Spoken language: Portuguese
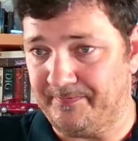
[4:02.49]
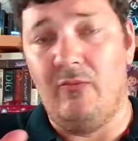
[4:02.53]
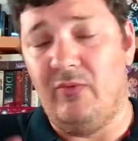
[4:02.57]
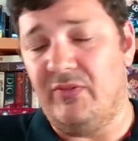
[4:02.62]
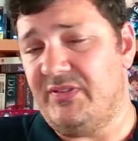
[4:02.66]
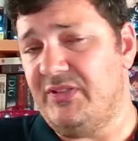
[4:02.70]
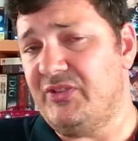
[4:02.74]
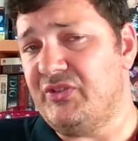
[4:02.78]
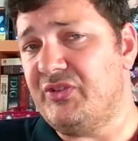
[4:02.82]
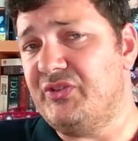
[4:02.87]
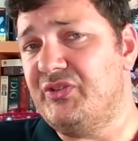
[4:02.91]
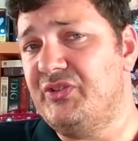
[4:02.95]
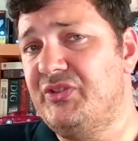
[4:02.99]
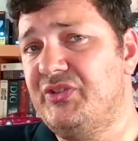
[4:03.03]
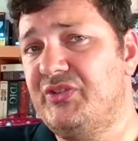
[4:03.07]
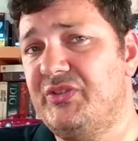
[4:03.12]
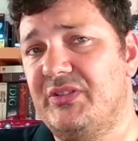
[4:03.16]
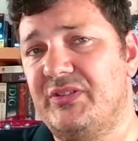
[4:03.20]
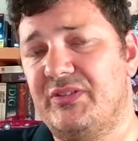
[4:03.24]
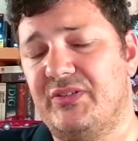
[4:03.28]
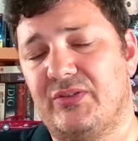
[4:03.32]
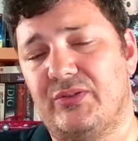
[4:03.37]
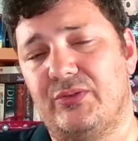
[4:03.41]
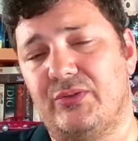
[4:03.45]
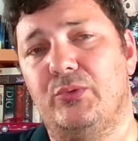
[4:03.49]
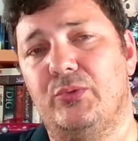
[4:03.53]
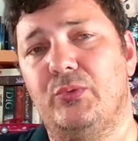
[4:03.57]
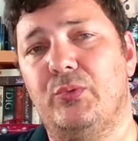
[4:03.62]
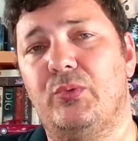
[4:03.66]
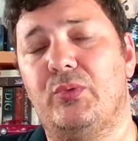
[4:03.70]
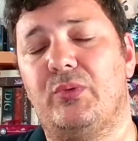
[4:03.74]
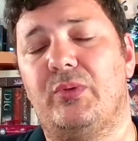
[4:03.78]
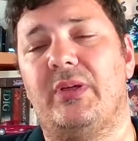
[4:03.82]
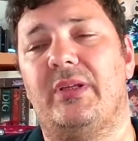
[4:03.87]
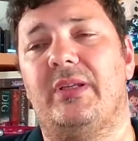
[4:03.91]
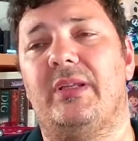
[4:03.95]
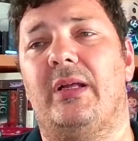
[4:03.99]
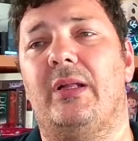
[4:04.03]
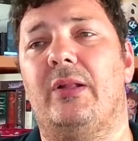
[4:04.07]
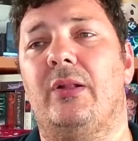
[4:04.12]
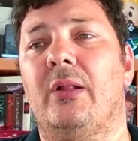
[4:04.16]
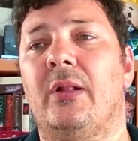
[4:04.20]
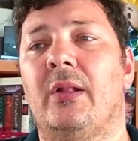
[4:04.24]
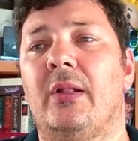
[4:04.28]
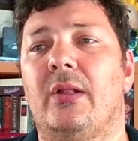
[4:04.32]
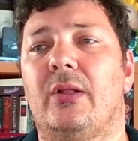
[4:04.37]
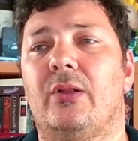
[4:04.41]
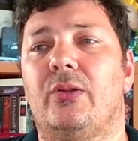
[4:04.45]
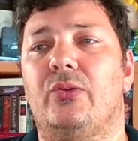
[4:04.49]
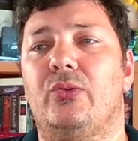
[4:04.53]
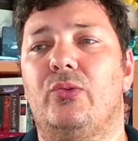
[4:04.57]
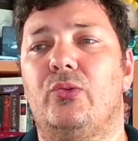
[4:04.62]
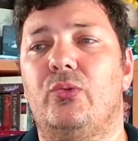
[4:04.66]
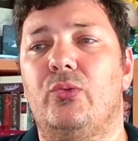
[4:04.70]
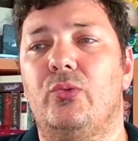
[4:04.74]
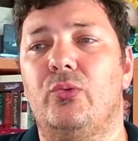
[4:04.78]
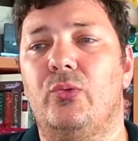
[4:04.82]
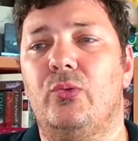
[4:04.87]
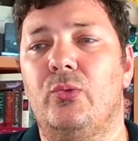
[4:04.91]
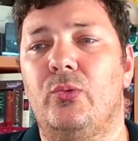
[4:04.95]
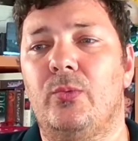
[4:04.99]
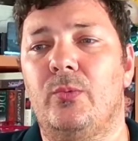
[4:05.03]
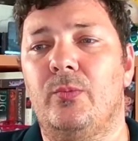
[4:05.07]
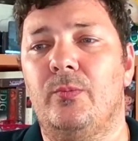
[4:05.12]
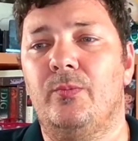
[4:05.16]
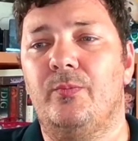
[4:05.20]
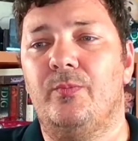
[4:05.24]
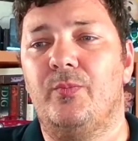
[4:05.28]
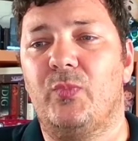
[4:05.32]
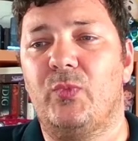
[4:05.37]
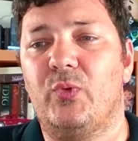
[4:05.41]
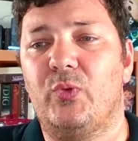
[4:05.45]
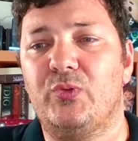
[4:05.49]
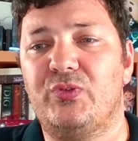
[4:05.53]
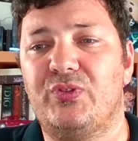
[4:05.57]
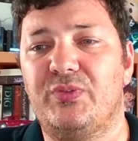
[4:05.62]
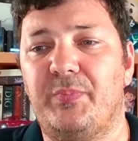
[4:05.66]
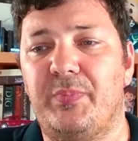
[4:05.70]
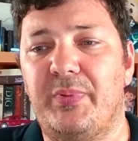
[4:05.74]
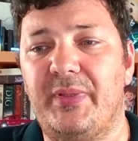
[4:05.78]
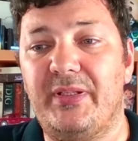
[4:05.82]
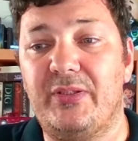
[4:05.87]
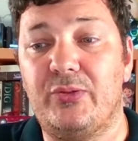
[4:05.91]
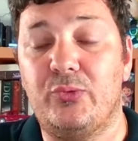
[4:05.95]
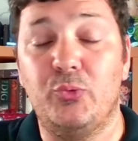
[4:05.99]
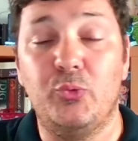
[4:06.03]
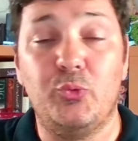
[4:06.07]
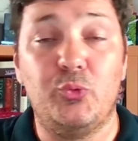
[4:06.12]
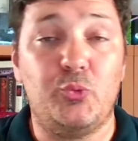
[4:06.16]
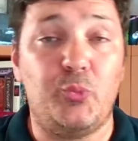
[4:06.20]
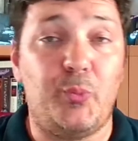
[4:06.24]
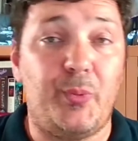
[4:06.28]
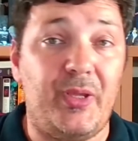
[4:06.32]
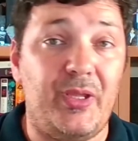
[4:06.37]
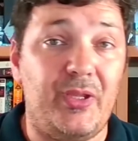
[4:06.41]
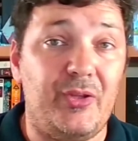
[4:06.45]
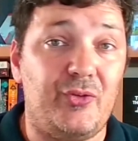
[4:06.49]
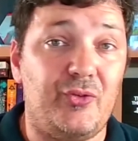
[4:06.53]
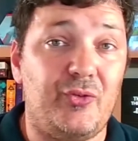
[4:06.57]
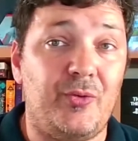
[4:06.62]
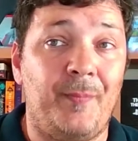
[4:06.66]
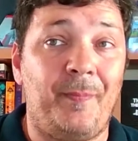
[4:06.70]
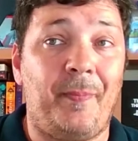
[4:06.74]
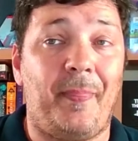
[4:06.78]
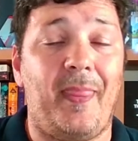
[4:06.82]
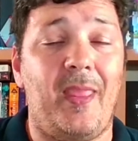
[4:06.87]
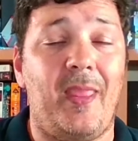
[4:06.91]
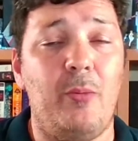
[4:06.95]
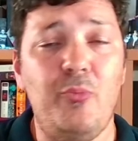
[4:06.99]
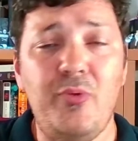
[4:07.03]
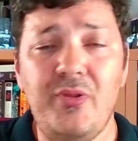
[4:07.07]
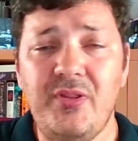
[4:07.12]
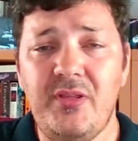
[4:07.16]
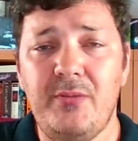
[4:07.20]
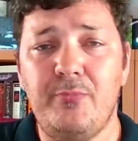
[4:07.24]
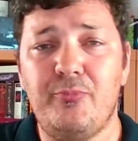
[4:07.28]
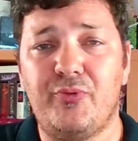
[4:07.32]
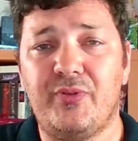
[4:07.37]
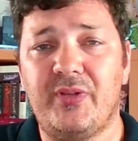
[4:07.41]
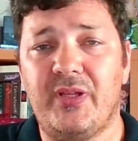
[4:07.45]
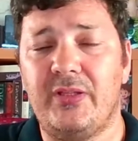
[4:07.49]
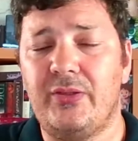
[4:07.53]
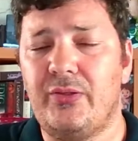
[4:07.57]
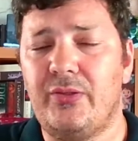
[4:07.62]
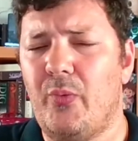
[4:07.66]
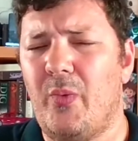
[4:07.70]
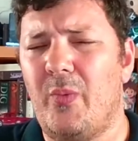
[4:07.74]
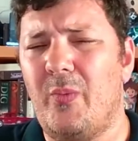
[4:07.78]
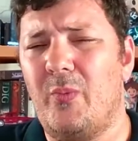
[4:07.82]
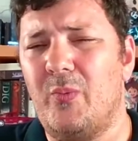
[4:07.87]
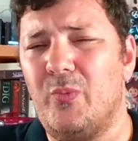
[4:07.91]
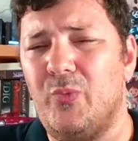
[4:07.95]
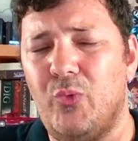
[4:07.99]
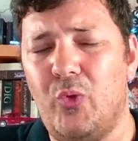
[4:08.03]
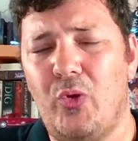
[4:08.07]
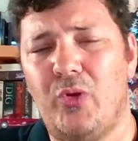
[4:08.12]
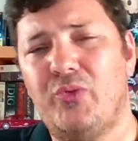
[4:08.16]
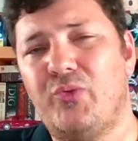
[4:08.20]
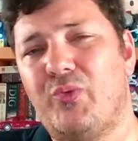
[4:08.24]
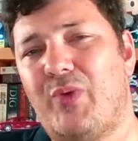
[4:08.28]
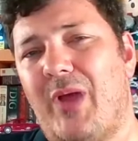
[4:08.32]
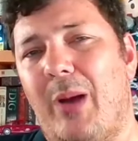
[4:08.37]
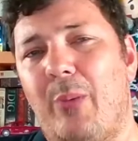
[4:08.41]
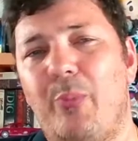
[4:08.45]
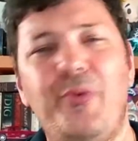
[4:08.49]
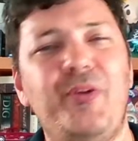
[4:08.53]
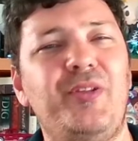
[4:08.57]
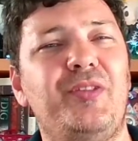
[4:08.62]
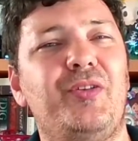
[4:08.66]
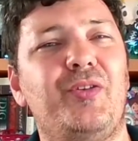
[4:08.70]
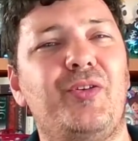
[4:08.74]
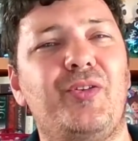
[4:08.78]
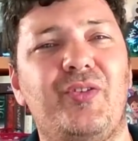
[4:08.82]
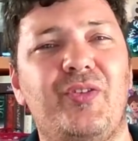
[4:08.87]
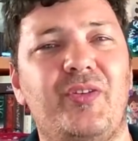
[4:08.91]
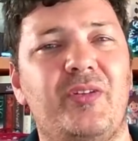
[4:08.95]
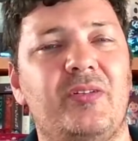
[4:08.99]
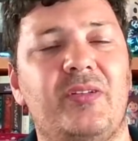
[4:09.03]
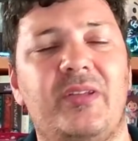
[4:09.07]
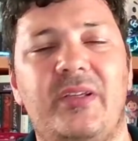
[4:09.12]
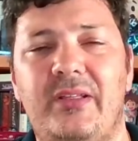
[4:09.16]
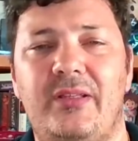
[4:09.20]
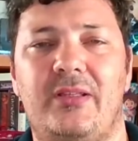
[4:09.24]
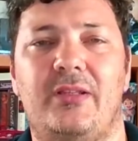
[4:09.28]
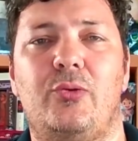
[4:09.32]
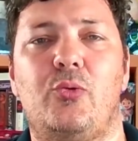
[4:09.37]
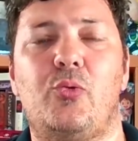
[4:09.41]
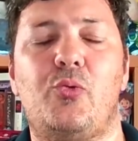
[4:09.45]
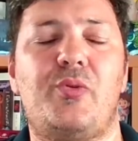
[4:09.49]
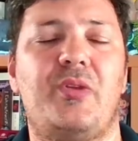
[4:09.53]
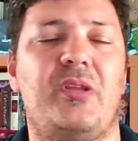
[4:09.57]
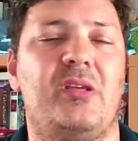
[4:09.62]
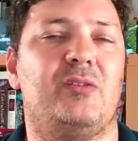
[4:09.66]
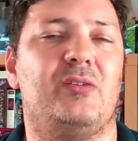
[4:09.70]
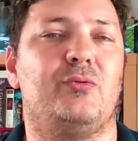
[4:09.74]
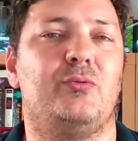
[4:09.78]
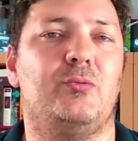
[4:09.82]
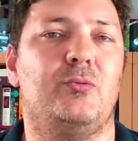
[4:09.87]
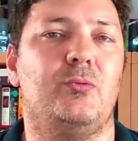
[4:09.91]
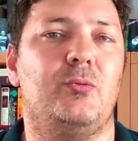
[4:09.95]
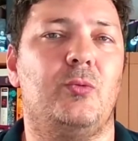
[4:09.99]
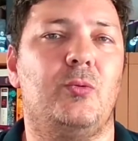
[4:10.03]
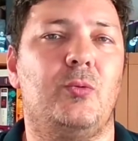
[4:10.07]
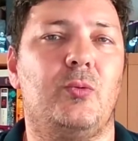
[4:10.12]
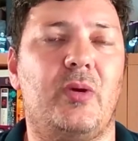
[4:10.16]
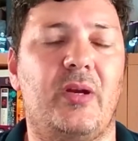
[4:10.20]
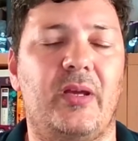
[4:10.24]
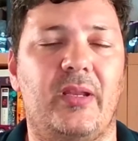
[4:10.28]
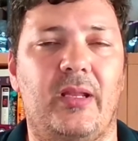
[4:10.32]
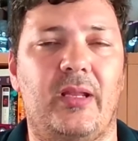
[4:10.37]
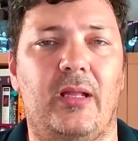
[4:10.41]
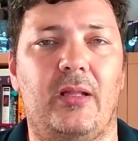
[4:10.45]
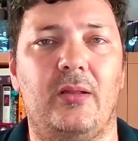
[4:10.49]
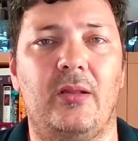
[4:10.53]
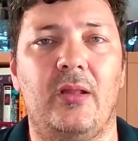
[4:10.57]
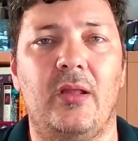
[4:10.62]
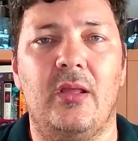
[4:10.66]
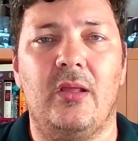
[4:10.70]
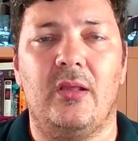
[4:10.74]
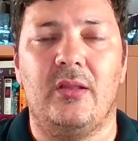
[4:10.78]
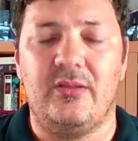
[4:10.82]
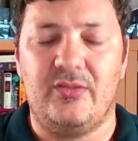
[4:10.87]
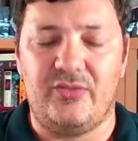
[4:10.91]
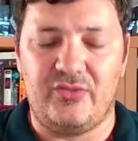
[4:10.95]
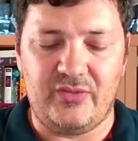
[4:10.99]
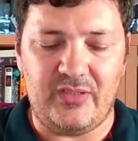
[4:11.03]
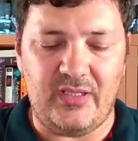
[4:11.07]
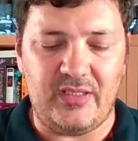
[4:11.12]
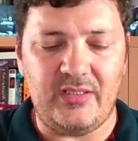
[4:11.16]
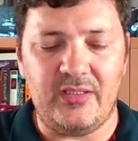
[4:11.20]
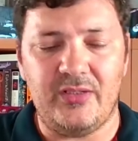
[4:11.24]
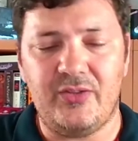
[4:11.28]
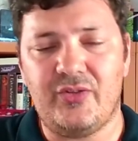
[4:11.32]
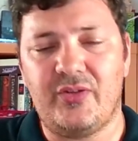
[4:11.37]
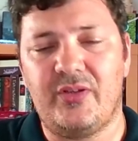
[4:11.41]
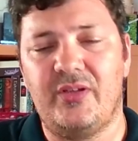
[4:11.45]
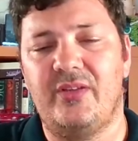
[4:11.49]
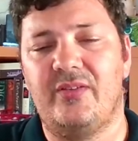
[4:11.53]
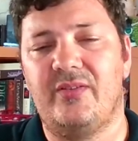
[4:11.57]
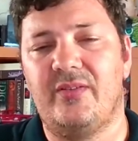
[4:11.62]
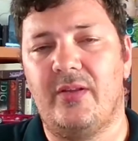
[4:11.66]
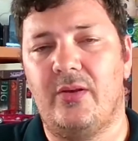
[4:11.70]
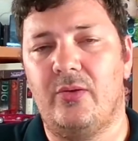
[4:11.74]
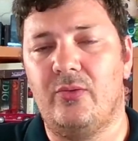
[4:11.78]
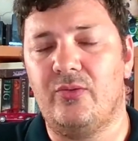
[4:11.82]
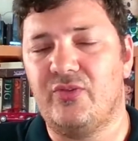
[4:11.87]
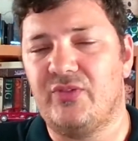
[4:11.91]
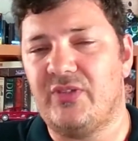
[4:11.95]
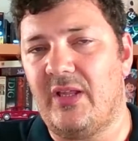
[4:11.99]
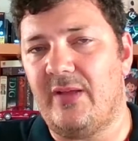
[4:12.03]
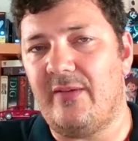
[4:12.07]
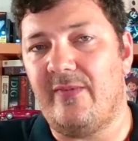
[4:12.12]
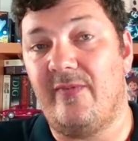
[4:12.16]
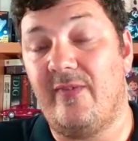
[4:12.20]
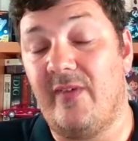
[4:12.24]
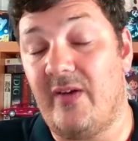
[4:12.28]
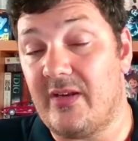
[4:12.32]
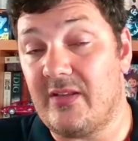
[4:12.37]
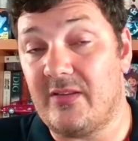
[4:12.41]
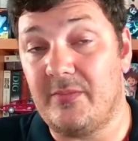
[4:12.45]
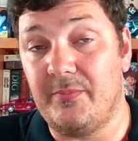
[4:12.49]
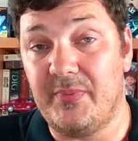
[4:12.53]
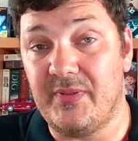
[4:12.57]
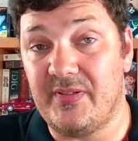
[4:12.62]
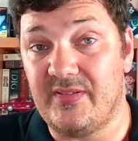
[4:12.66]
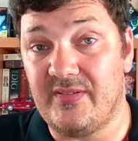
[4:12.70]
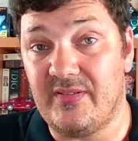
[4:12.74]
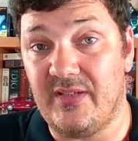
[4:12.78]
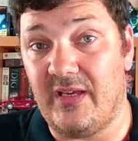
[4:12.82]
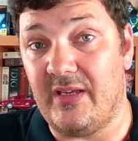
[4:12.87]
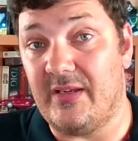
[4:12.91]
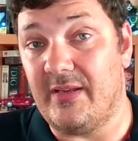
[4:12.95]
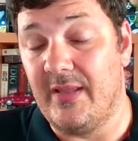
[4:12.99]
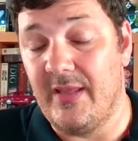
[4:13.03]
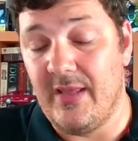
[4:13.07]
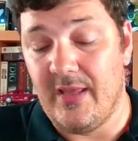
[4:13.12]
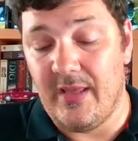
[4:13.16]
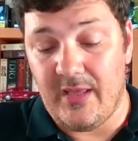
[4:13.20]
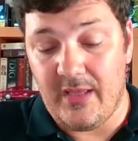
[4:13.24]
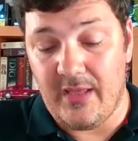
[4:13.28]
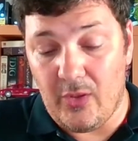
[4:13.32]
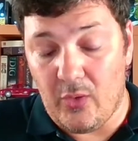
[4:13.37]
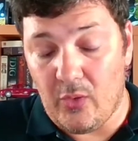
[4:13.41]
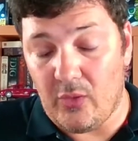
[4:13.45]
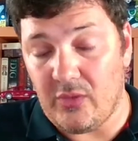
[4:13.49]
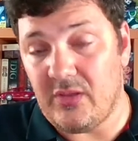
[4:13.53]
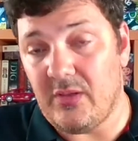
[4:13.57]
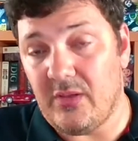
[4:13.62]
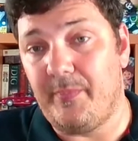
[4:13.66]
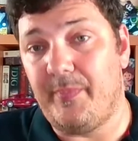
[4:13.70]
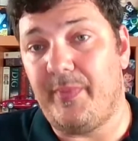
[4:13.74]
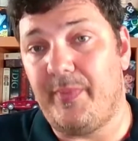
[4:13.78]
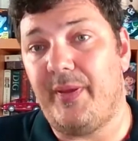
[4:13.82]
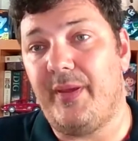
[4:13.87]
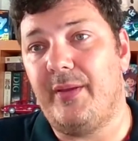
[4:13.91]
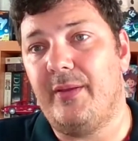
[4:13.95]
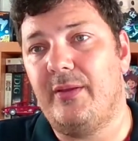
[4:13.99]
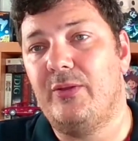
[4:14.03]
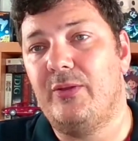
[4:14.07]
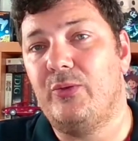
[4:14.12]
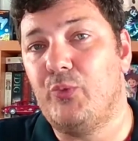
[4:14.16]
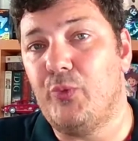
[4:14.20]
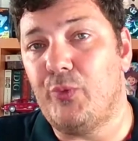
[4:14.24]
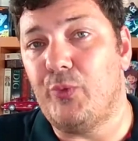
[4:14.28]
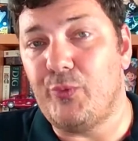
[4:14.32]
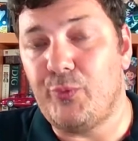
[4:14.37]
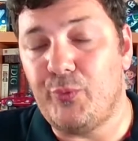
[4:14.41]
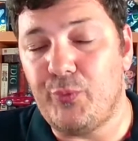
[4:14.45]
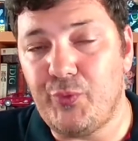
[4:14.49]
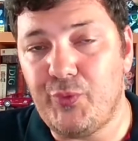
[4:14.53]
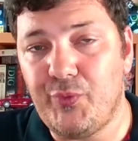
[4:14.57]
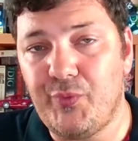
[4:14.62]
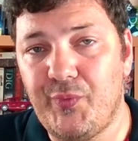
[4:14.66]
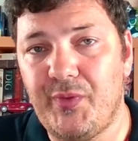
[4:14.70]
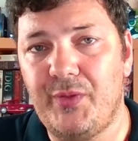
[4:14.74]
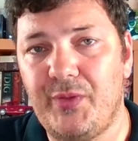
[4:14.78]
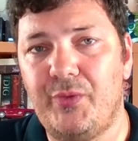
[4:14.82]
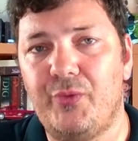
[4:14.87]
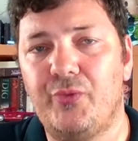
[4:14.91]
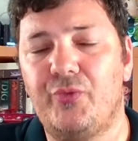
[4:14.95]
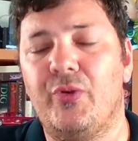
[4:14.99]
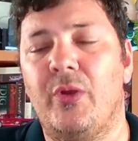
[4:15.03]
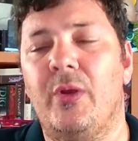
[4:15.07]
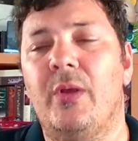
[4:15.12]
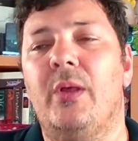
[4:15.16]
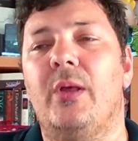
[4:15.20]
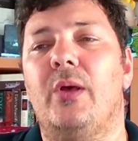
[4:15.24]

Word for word: Vocês registrem-se no canal do, do Split no Twitch, é muito importante. Eu noto que há muita gente que ainda não conhece o, o canal, está na descrição, está farto de passar em rodapé em todos os vídeos